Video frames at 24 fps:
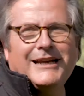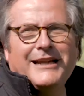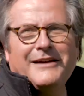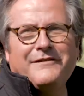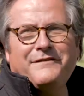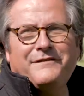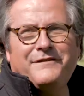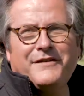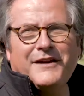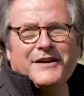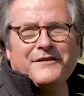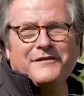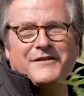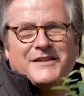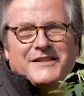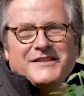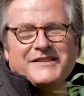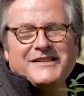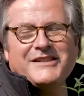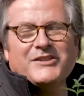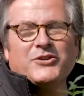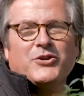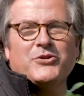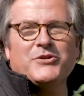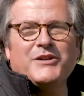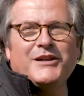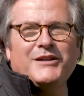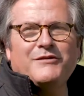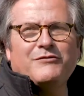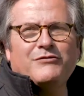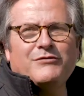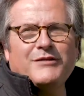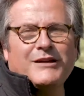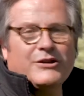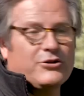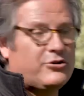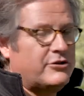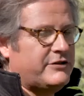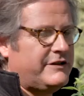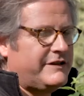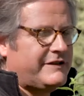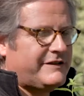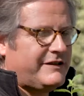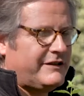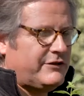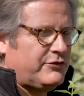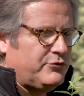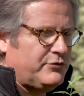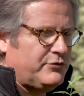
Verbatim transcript: La verveine citronnelle, vous la connaissez